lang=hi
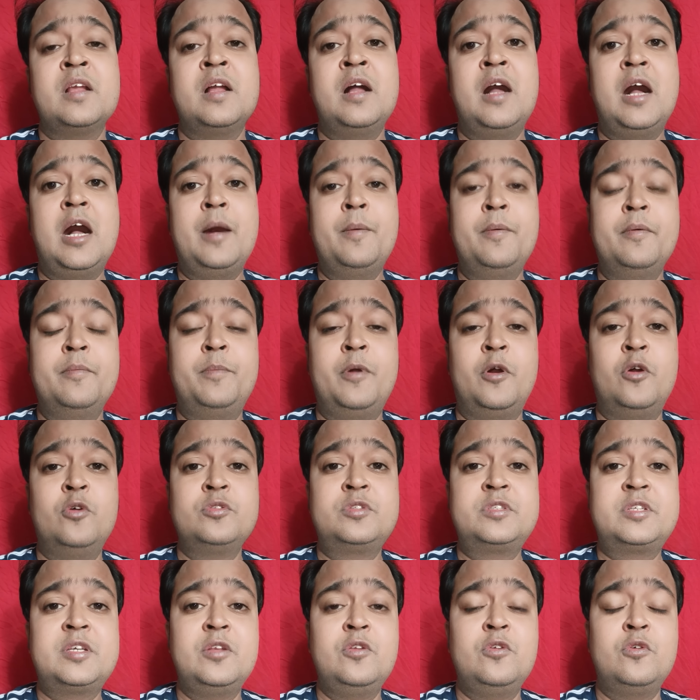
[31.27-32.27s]
अब
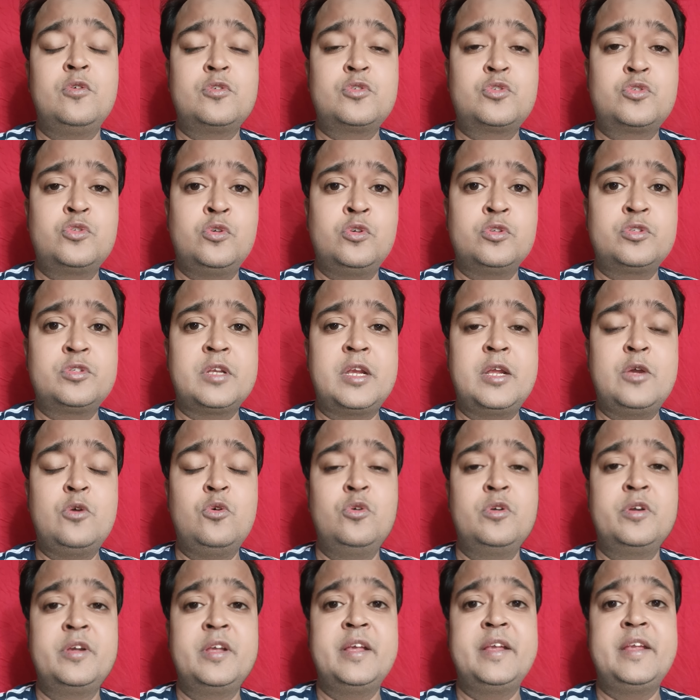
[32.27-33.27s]
बहुत से लोग सोच रहे
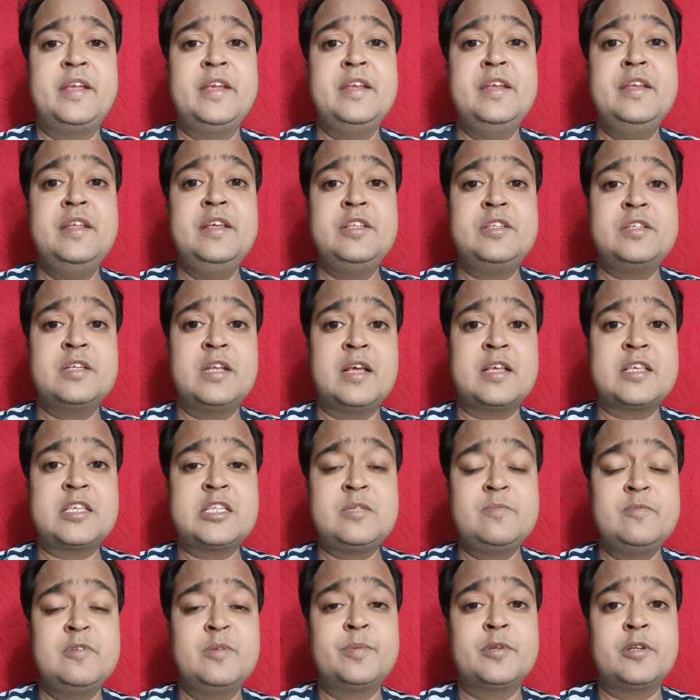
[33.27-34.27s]
होंगे कि नीच
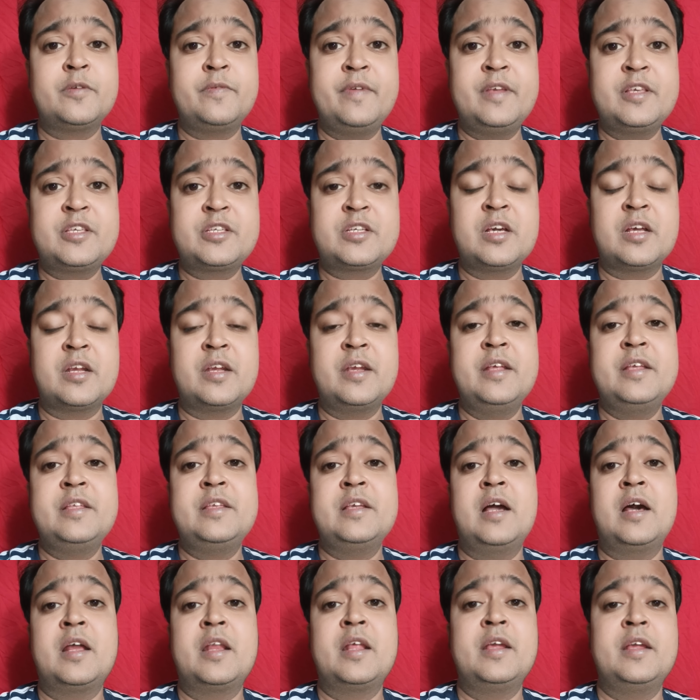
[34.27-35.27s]
राशि में प्रवेश करने
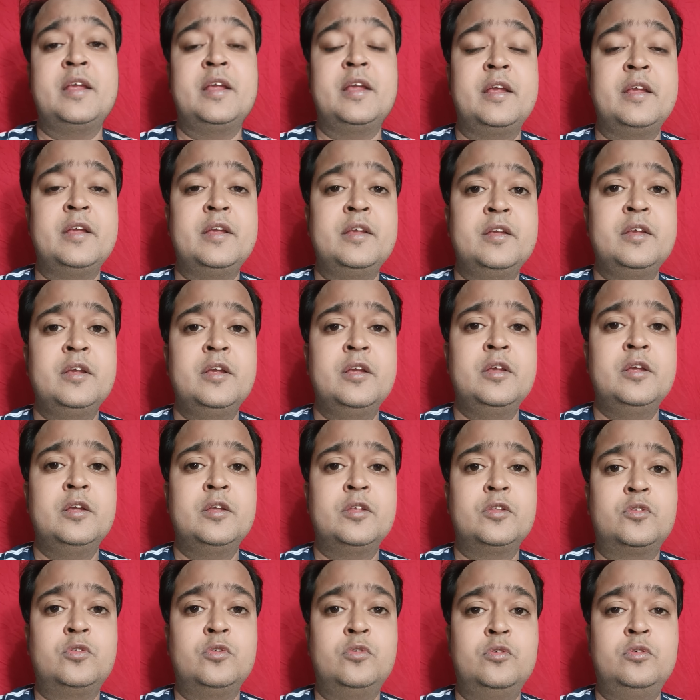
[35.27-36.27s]
जा रहे हैं
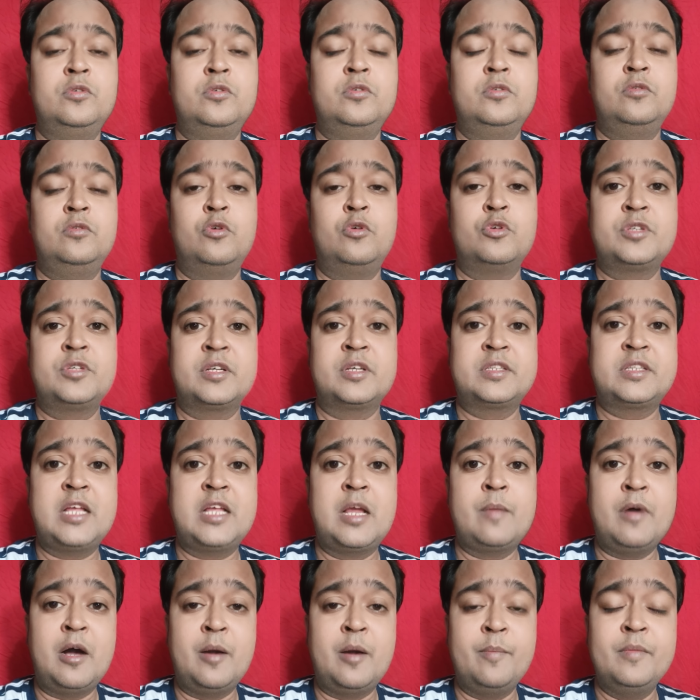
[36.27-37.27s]
तो हो सकता
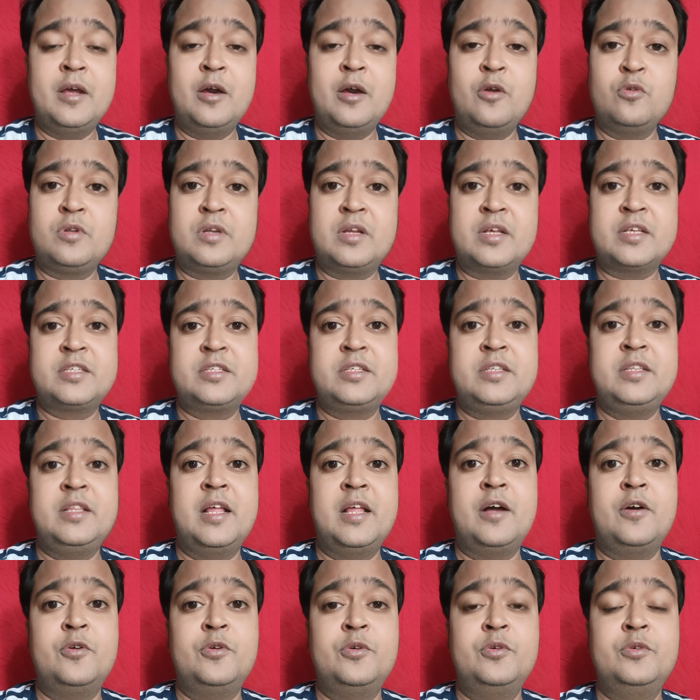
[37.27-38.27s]
है मामला उल्टा
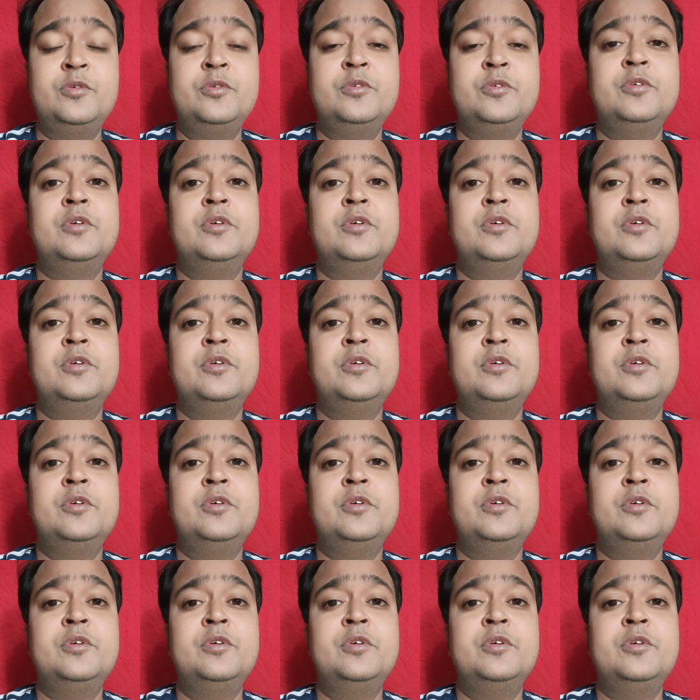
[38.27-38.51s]
सीधा हो